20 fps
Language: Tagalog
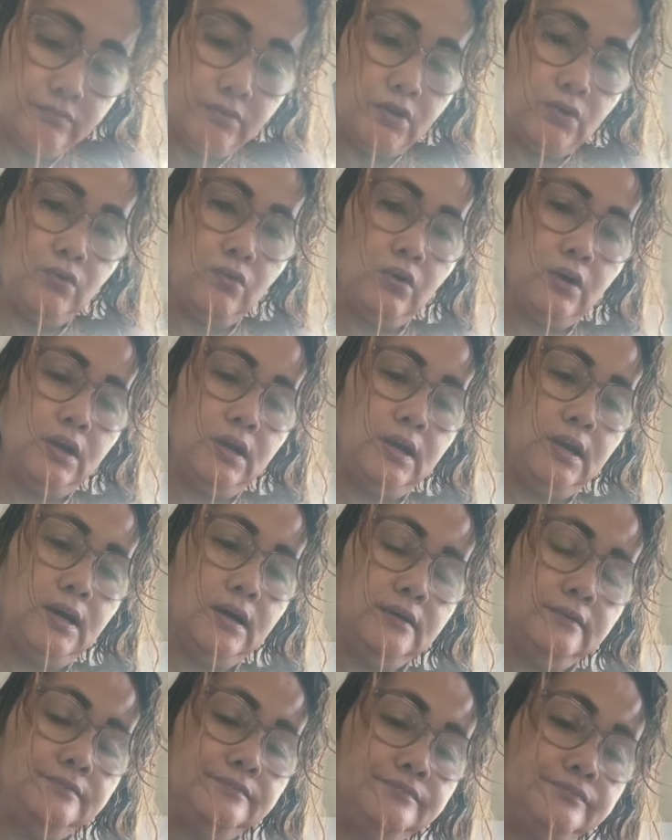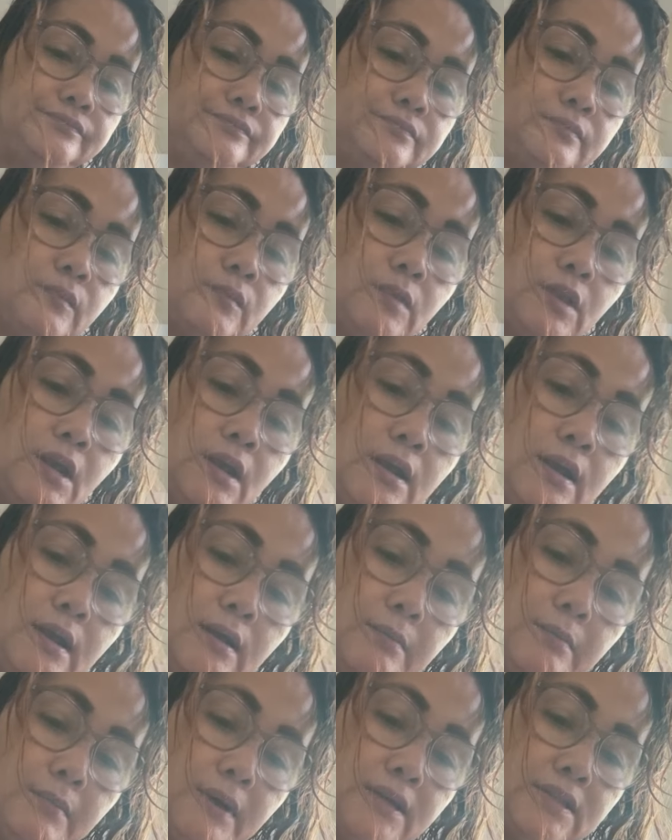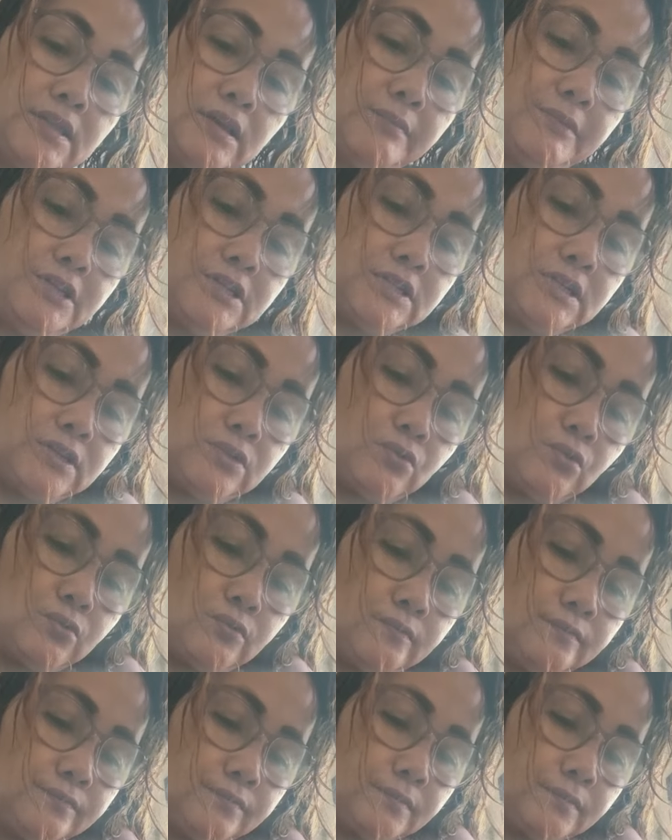Pero okay lang. Vitamins ito. to.